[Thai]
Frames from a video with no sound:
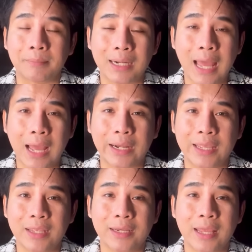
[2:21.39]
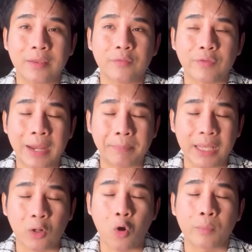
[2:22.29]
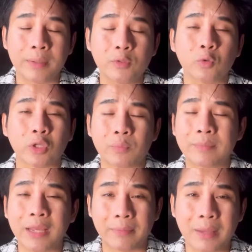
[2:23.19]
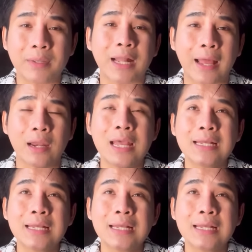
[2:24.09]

มาด่าในในแฟนเพจของอิมอยู่แต่อิมเนี่ยได้มีการ